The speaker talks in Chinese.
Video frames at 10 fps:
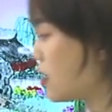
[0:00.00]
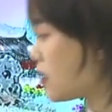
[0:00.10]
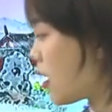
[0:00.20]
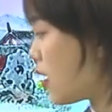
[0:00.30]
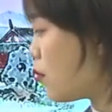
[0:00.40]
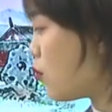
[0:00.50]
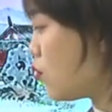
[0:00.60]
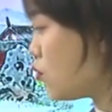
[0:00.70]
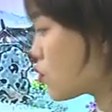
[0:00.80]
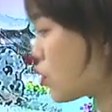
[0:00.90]
那
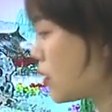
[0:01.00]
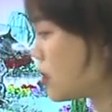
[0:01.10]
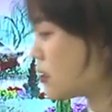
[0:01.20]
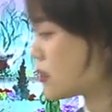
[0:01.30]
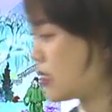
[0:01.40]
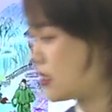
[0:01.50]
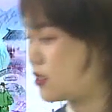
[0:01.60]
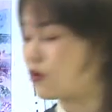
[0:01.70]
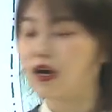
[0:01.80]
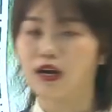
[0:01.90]
暮春在这
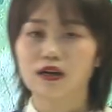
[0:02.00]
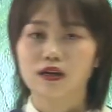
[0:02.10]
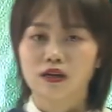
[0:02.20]
一块儿，